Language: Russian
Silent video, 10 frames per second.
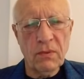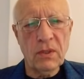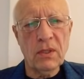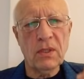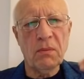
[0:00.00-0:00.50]
он
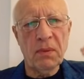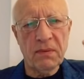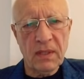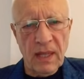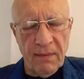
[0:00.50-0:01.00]
везде
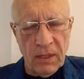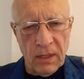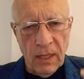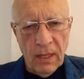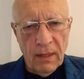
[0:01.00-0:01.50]
себя
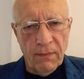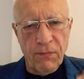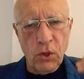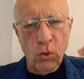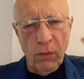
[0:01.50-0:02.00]
вставит
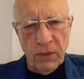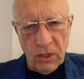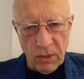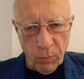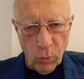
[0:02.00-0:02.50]

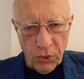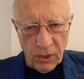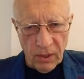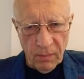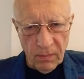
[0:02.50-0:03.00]
вровень с
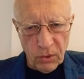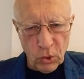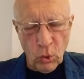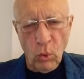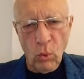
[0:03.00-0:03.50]
Путиным,
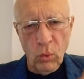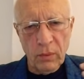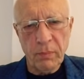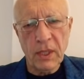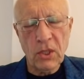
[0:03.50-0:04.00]
что
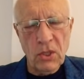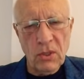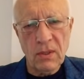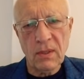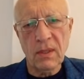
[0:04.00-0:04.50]
он
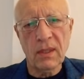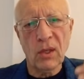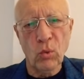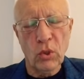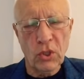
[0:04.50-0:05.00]
практически
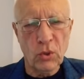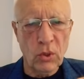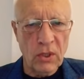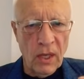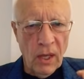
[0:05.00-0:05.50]
такой же.
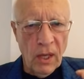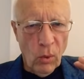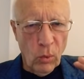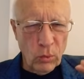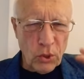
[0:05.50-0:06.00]
То есть
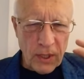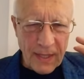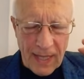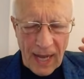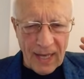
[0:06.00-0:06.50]
он уже
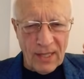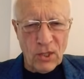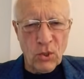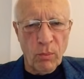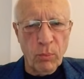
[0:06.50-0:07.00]

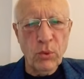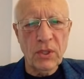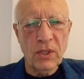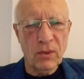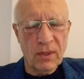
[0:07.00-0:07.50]
знает, что
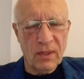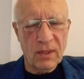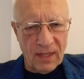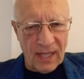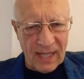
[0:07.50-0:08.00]
Путин,
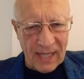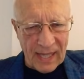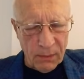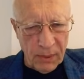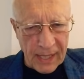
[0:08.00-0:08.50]
э,
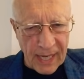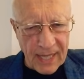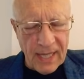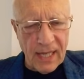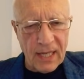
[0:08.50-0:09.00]
как бы
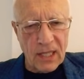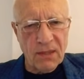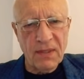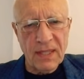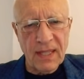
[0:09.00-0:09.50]
карьера,
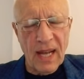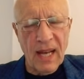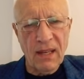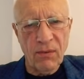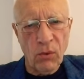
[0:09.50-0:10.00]

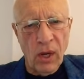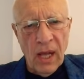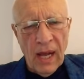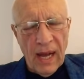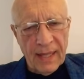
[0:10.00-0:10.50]
звезда его,
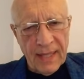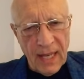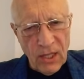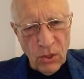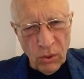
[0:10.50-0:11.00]

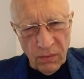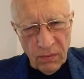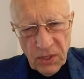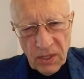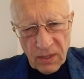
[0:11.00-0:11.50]
она идет
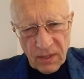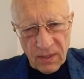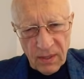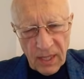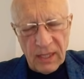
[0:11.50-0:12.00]

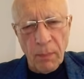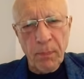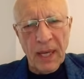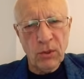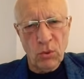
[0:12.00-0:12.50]
вниз. Это
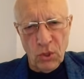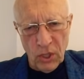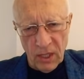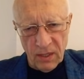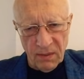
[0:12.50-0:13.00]

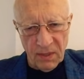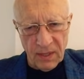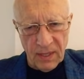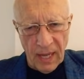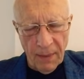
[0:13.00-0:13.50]
падающая
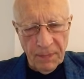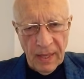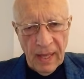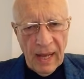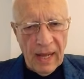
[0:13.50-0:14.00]
звезда.
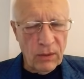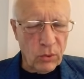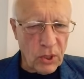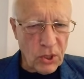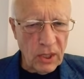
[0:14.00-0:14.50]
А
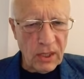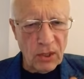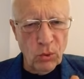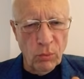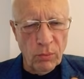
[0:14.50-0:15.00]

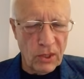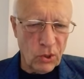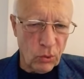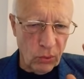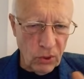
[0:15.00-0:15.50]
Лукашенко
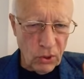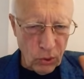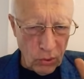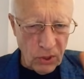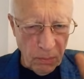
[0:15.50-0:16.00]
думает, что он
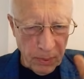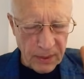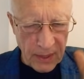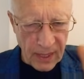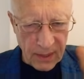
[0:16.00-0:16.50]
еще типа
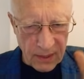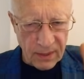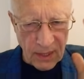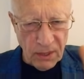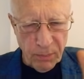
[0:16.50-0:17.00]
так
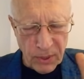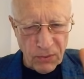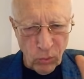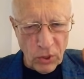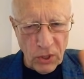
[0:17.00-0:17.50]
на
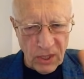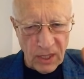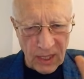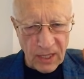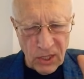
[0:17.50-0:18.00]
небосводе
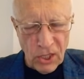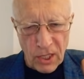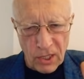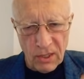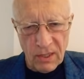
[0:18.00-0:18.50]
где-то
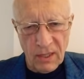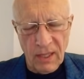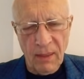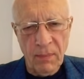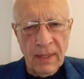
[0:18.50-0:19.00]
держится
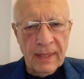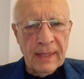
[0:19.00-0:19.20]
там.